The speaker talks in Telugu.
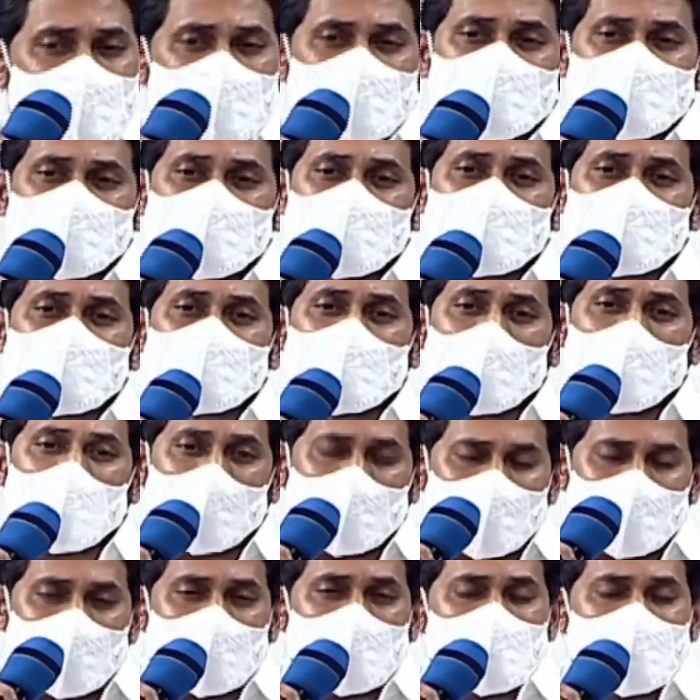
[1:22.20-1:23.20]
మనం దీన్ని
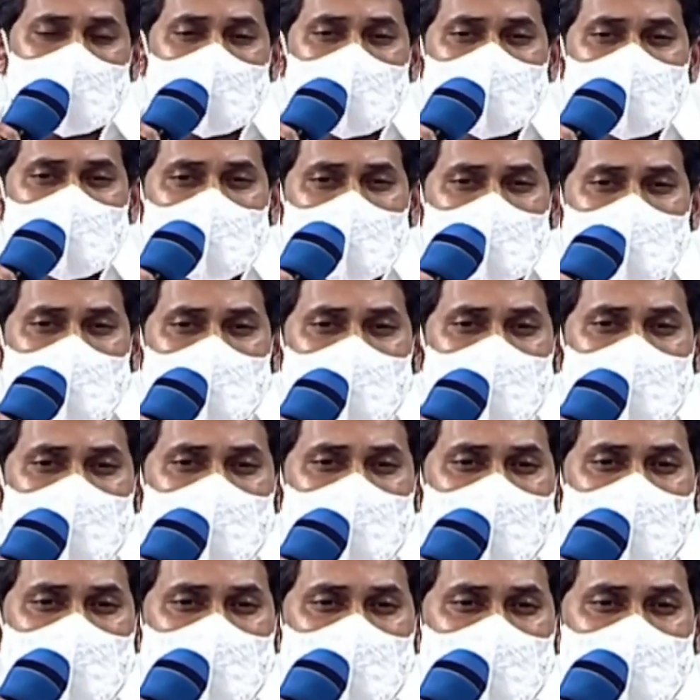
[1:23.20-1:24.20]
ఆపగలిగేది ఎలా
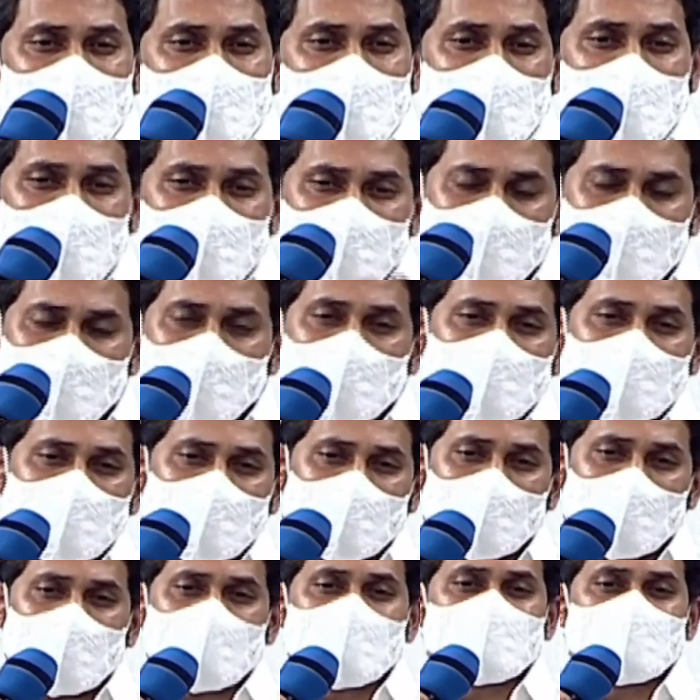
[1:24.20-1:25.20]
అన్న
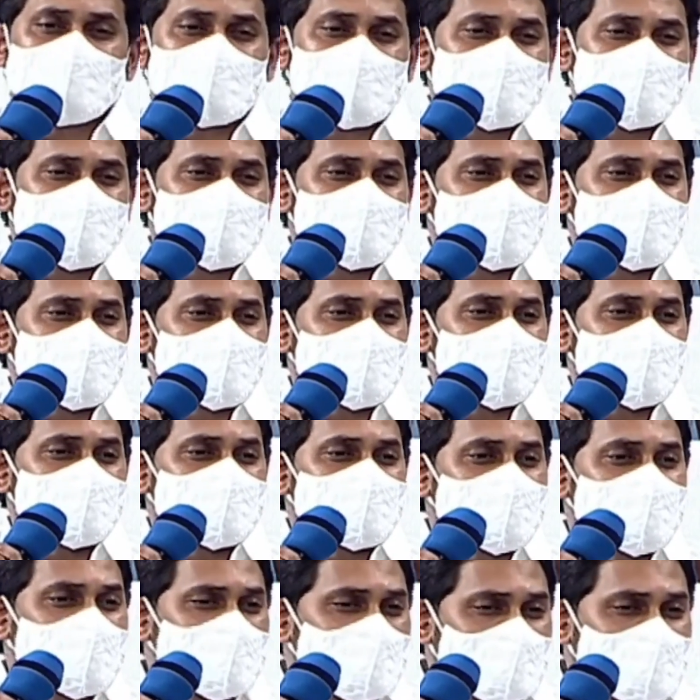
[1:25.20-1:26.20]
అన్న ఆలోచన నుంచి
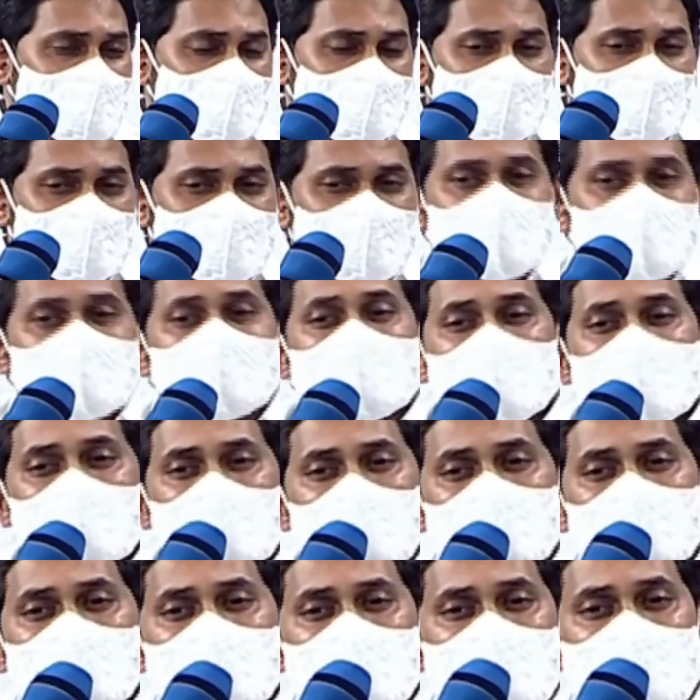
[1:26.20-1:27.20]
దిశ
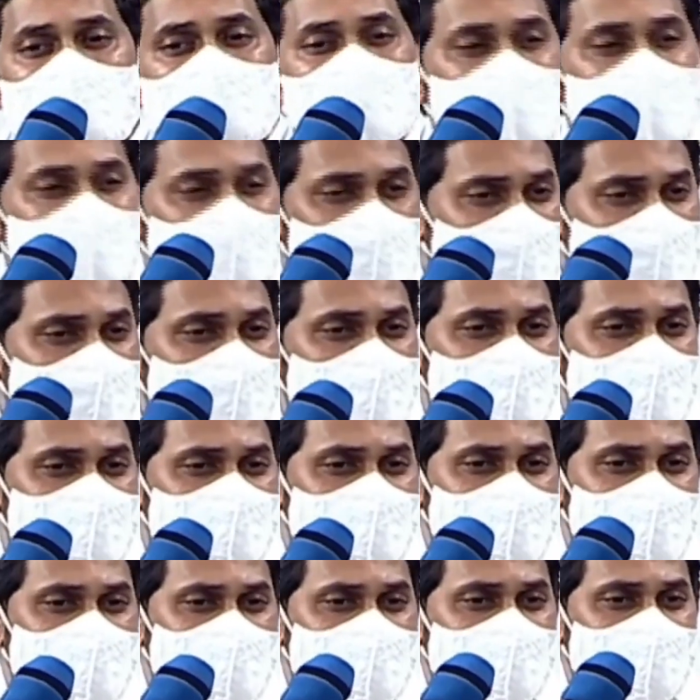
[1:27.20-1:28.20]
యాప్ అన్నది మనం
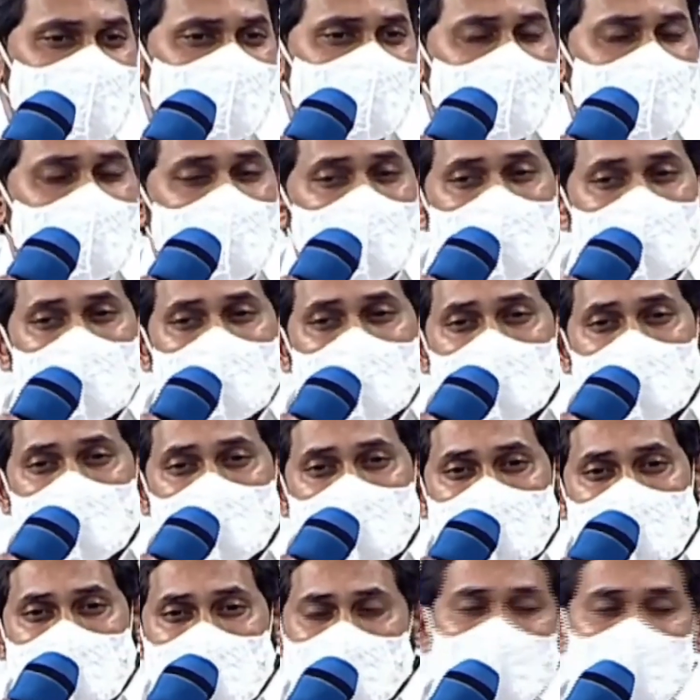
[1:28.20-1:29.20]
డెవలప్ చేసాం
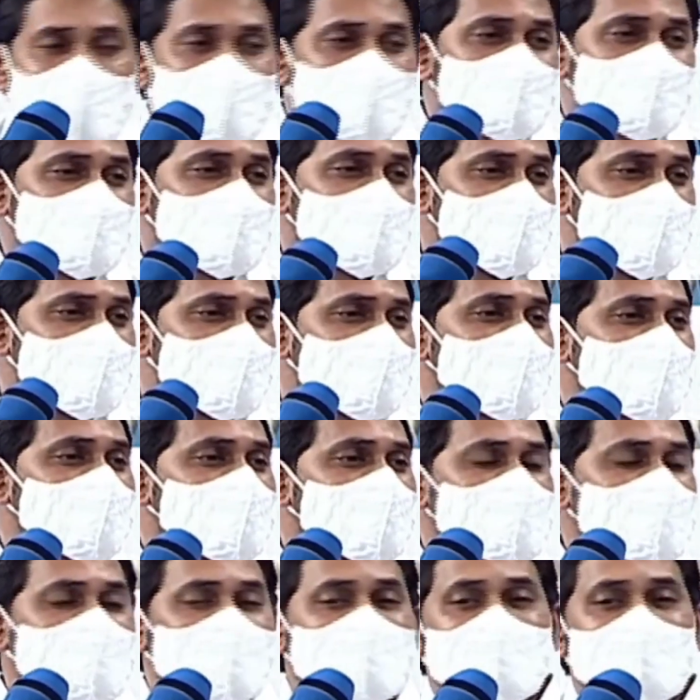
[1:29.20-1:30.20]
డెవలప్ చేసిన
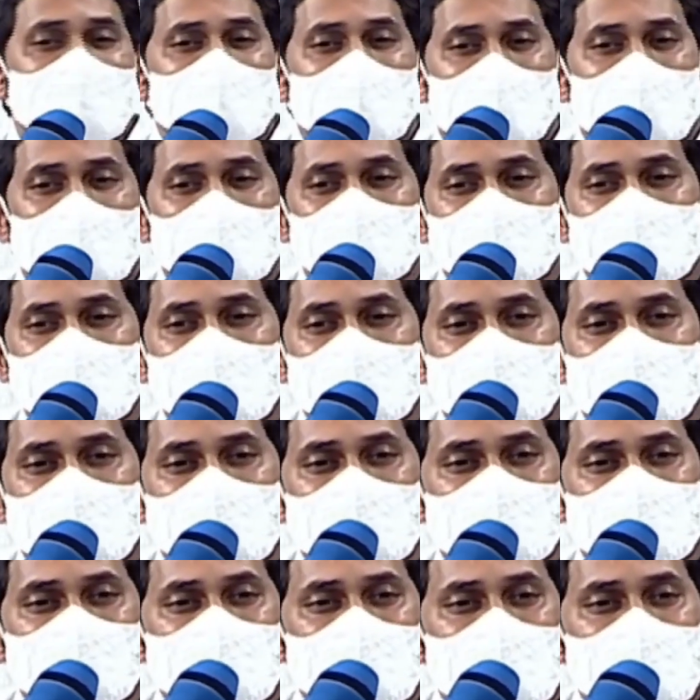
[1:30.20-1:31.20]
ఈ దిశ యాప్ను